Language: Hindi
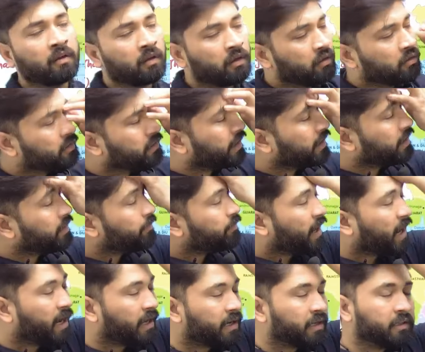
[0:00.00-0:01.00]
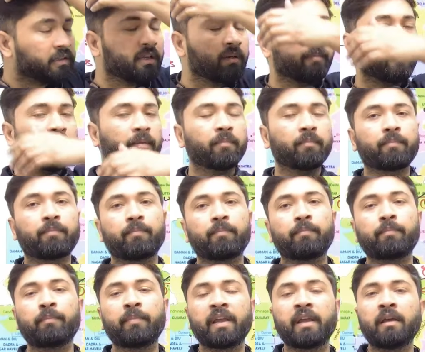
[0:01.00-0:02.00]
तो यानी भारत के
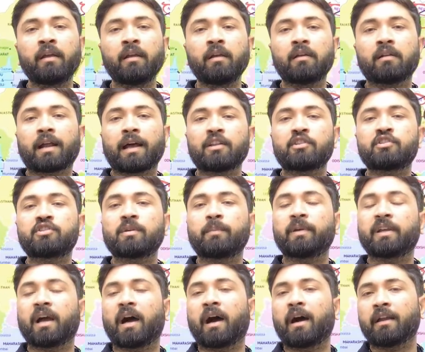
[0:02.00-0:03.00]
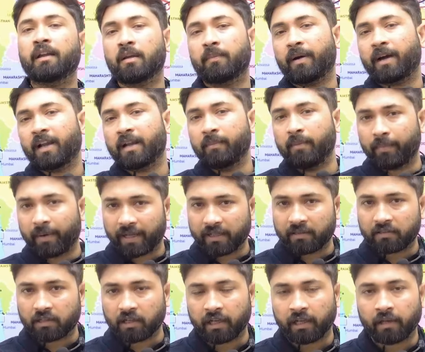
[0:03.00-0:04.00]
में राज्य बिहार के बारे में
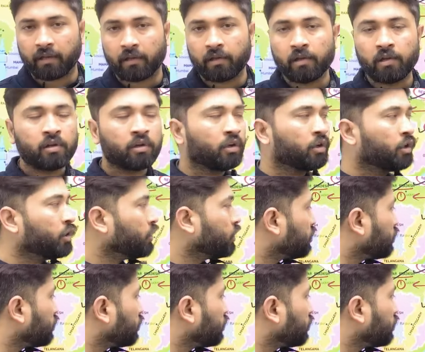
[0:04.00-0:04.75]
बात करें तो